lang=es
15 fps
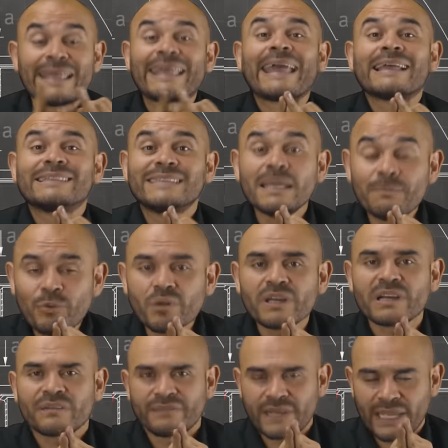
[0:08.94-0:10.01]
¿Qué tipo de
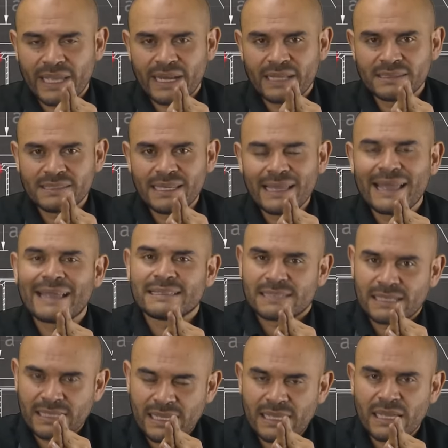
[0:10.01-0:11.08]
refrigerante es
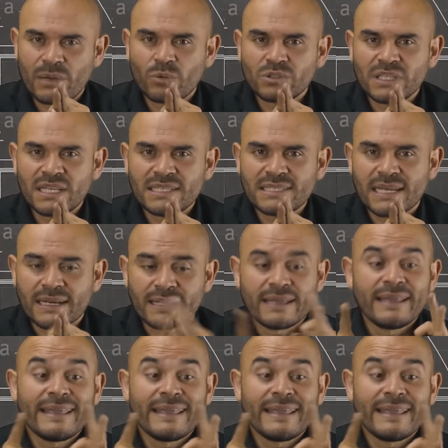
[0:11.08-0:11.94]
el que debo utilizar?